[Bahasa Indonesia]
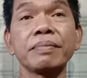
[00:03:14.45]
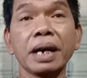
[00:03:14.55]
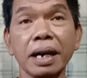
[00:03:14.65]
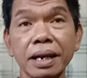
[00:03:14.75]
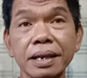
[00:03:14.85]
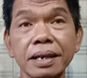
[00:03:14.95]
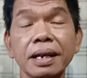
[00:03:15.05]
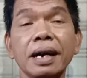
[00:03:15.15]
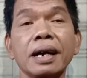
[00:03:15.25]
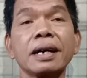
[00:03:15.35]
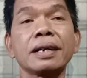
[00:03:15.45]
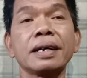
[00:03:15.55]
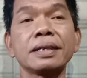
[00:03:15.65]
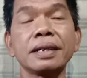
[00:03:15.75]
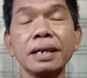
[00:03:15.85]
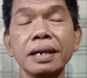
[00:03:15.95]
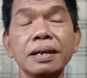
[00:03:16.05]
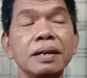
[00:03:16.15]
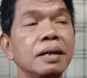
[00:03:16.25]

bahkan akan ada